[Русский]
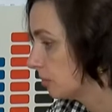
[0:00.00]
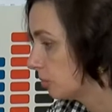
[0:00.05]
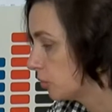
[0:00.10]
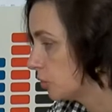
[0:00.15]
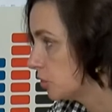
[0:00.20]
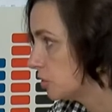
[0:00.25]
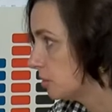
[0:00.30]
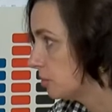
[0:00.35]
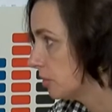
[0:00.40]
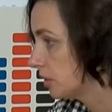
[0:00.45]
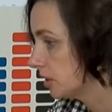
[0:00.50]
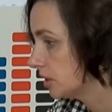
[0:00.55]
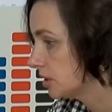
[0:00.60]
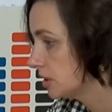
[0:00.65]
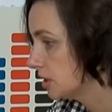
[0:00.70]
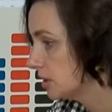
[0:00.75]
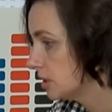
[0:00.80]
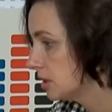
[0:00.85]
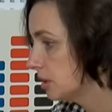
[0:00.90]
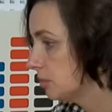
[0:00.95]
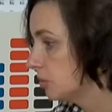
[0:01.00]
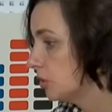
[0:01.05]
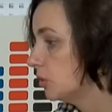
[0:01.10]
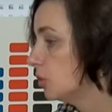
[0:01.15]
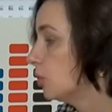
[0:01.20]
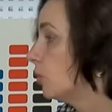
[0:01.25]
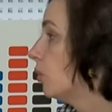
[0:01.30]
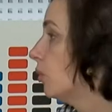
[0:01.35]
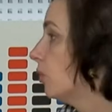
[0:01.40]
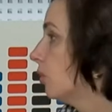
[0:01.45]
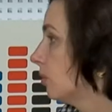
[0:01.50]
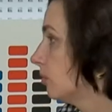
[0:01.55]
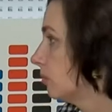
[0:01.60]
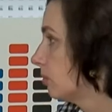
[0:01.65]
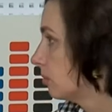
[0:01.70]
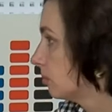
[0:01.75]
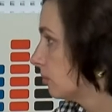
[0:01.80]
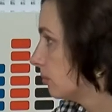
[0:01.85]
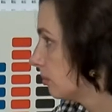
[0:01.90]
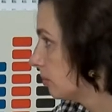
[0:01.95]
прочими концессиями, но...
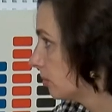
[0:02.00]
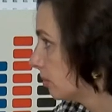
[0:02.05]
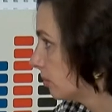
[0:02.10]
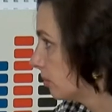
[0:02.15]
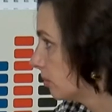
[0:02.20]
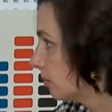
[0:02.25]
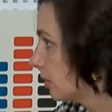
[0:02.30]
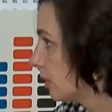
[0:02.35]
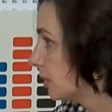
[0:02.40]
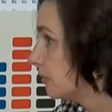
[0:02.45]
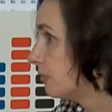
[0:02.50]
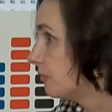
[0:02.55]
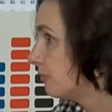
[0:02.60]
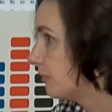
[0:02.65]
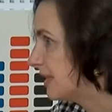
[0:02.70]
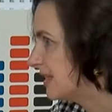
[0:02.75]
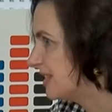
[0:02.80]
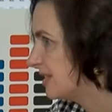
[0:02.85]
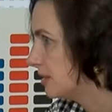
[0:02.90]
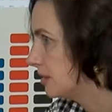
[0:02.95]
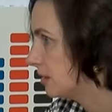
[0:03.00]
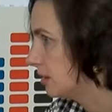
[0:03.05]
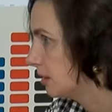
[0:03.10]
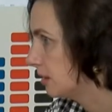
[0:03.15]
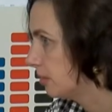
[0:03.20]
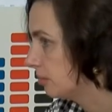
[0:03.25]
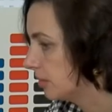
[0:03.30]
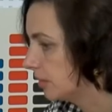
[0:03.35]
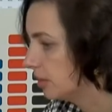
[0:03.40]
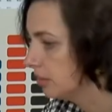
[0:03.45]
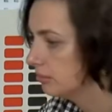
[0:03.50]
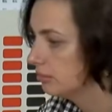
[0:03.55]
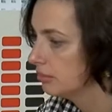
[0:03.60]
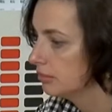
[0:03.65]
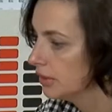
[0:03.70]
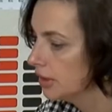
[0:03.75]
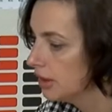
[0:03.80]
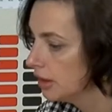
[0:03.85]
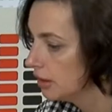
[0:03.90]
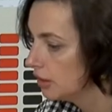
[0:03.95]
Конфессии. Конфессиями.
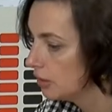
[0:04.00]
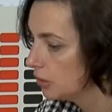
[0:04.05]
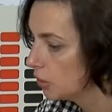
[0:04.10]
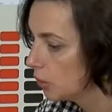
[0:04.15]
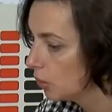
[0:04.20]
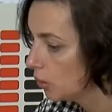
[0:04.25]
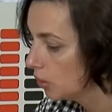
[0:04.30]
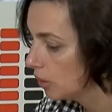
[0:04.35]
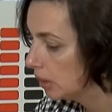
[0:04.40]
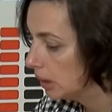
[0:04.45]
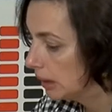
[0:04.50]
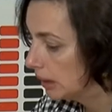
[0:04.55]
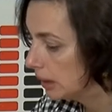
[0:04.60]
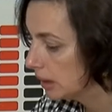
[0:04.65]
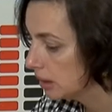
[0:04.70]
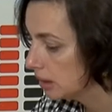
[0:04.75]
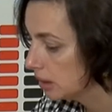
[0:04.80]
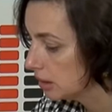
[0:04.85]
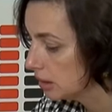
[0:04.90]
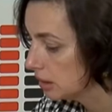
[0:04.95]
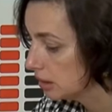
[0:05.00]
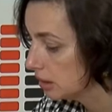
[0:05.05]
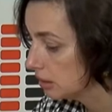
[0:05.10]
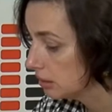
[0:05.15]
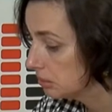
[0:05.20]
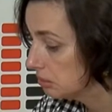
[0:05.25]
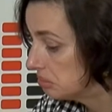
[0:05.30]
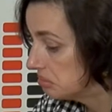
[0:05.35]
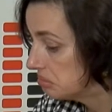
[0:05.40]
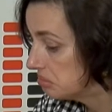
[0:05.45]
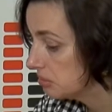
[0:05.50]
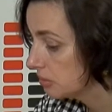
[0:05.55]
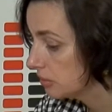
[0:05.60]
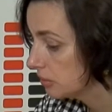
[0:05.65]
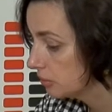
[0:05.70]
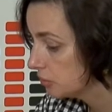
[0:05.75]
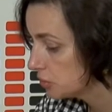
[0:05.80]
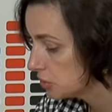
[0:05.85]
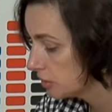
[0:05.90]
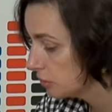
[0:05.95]
Но, а,
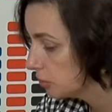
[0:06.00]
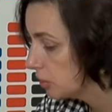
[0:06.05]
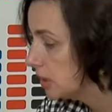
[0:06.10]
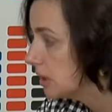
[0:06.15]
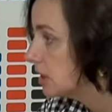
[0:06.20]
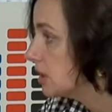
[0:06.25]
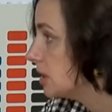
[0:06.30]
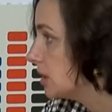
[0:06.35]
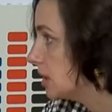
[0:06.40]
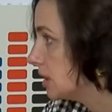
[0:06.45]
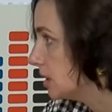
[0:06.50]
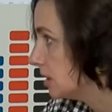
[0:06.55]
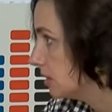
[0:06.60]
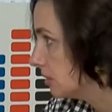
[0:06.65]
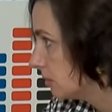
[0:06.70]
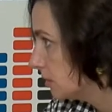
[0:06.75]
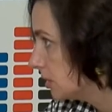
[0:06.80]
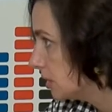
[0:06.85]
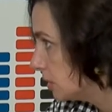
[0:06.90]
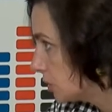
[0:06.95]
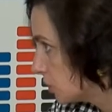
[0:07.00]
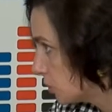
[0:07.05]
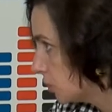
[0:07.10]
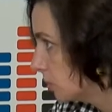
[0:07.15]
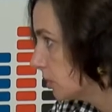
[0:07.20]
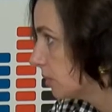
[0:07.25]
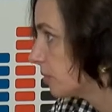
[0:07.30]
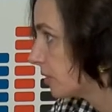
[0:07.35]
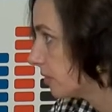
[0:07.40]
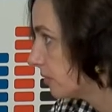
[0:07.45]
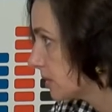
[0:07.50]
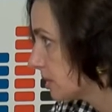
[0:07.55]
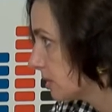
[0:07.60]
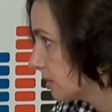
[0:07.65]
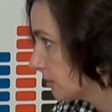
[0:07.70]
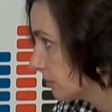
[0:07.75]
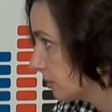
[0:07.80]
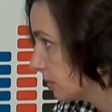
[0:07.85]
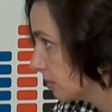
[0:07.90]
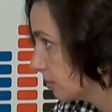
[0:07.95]
но все равно исконно
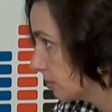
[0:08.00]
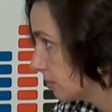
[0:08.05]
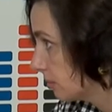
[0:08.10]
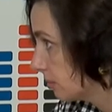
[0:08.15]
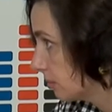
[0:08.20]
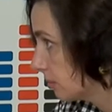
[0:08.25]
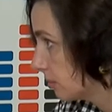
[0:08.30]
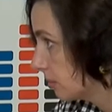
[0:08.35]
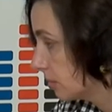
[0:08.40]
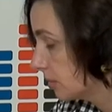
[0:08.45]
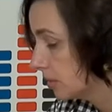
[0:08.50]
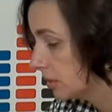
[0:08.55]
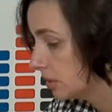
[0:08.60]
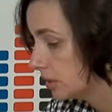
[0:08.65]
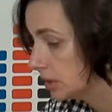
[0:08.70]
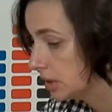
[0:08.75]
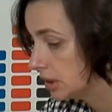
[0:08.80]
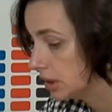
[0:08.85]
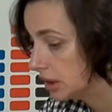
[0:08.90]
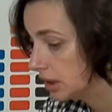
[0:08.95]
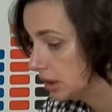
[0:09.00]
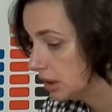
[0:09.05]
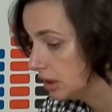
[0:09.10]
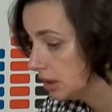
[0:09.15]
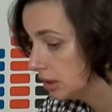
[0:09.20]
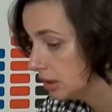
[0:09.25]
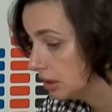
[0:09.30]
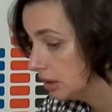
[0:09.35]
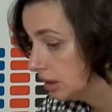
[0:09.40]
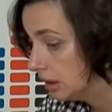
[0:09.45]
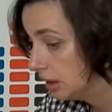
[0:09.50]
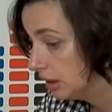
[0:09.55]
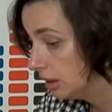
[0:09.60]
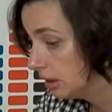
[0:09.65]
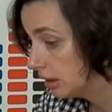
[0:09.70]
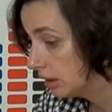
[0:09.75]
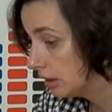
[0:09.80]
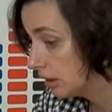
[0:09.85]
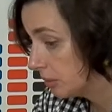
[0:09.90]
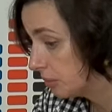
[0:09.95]
православные Э, и
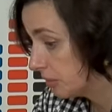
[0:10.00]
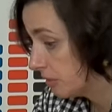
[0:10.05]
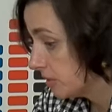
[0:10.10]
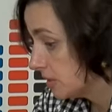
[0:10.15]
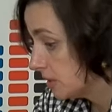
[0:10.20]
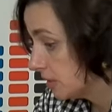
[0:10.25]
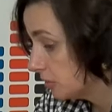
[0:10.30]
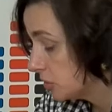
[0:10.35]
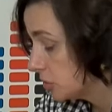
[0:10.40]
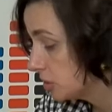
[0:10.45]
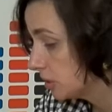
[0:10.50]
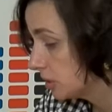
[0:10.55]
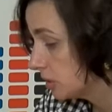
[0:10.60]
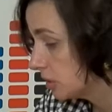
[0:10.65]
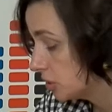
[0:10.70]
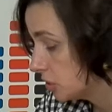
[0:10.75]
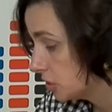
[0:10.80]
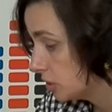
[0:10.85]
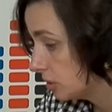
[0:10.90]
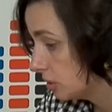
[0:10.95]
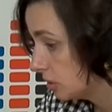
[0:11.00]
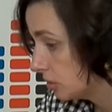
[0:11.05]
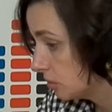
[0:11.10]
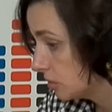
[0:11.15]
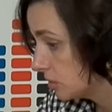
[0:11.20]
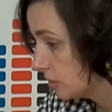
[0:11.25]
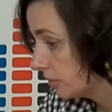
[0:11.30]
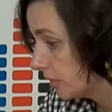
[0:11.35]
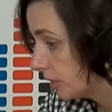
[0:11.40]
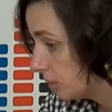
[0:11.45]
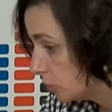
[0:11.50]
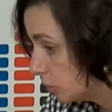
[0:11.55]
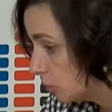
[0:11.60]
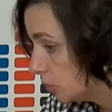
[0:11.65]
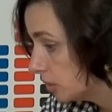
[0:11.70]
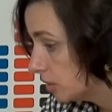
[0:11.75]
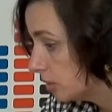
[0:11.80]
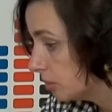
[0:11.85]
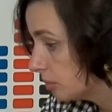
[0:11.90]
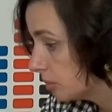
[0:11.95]
как православный человек я считаю своим
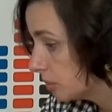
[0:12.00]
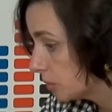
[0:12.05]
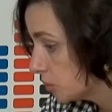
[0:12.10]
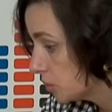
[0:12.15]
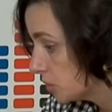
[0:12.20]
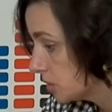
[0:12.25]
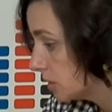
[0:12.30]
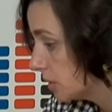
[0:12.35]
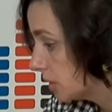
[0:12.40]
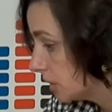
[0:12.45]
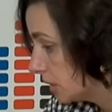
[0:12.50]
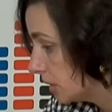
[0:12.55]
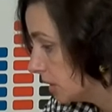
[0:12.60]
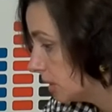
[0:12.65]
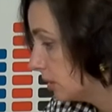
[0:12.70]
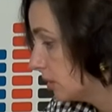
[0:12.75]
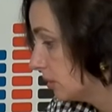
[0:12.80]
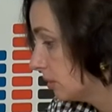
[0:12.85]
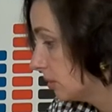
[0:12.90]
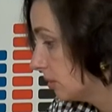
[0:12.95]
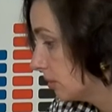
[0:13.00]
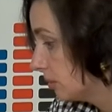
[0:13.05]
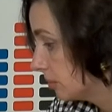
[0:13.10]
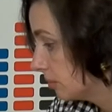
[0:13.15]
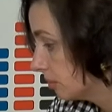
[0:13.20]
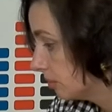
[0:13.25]
долгом просто это,